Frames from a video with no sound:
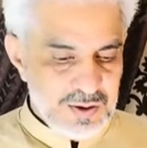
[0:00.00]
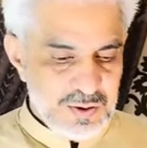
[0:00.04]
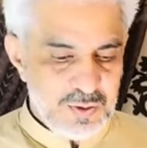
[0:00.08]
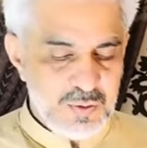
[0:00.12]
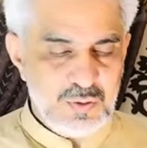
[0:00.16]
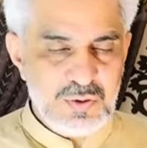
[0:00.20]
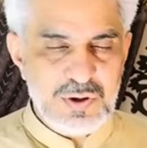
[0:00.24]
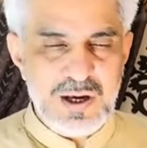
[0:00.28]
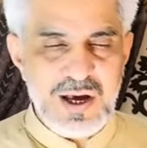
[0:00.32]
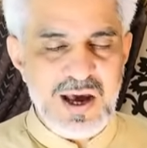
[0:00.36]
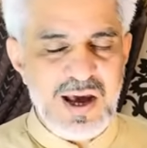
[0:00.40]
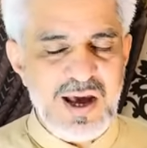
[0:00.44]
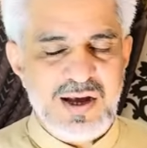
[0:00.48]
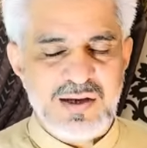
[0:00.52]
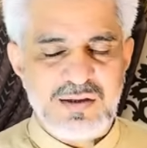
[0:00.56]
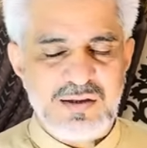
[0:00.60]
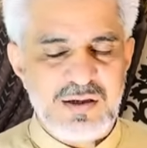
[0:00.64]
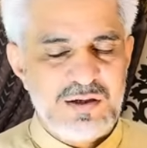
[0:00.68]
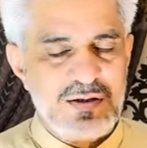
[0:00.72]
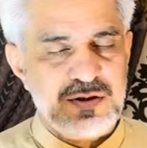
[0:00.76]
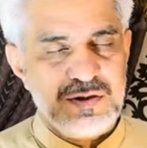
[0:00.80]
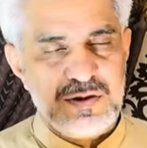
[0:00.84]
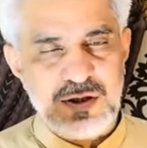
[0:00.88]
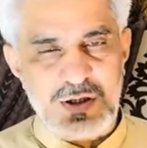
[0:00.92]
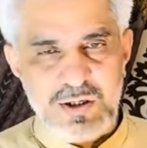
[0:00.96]
क्योंकि ऐसी
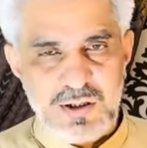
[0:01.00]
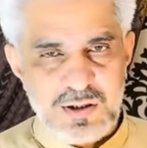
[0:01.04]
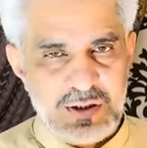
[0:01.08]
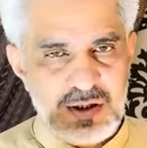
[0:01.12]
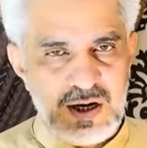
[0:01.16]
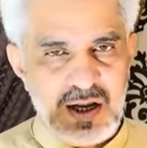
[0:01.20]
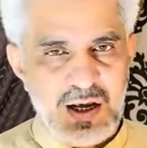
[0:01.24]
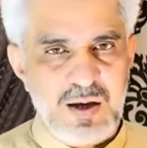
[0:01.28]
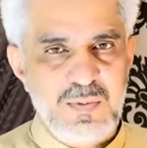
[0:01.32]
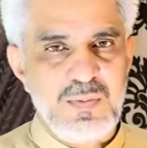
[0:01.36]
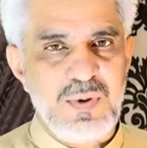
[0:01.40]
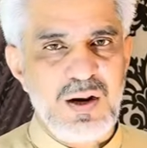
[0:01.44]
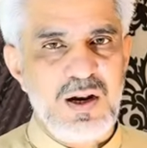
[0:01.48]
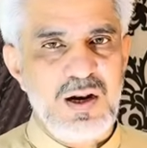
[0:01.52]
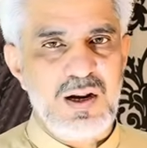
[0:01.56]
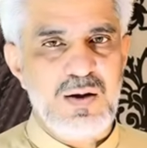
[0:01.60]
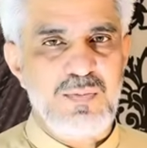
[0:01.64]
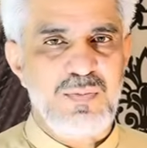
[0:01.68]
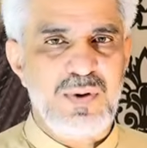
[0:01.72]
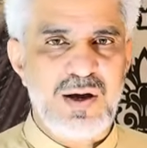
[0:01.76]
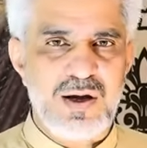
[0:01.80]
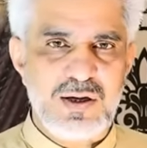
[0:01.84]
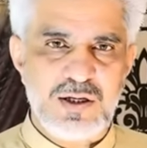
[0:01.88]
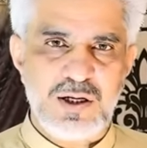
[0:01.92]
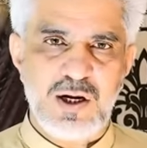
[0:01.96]
चीज़ नहीं मिलनी
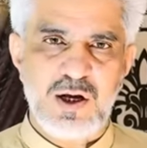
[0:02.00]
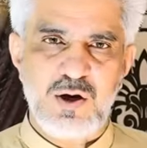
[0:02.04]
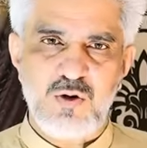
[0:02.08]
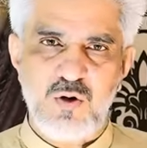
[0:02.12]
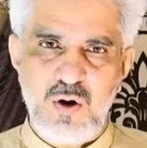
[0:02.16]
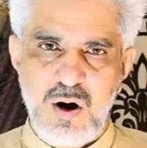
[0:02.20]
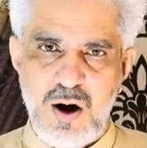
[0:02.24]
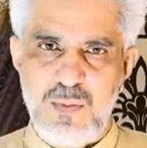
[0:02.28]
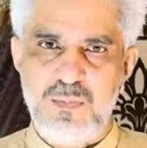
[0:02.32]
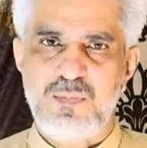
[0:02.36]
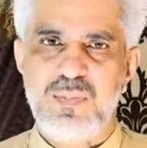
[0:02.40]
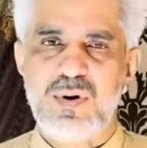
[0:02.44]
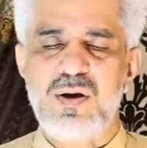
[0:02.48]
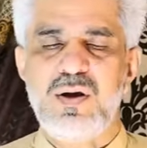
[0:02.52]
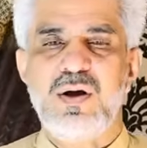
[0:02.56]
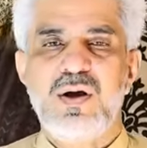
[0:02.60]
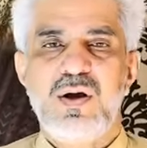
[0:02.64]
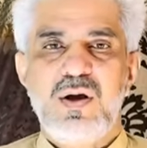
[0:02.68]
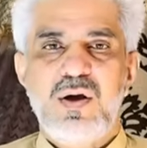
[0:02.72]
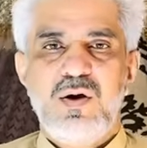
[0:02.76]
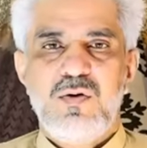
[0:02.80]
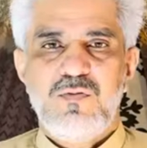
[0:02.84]
बेचने को हम भी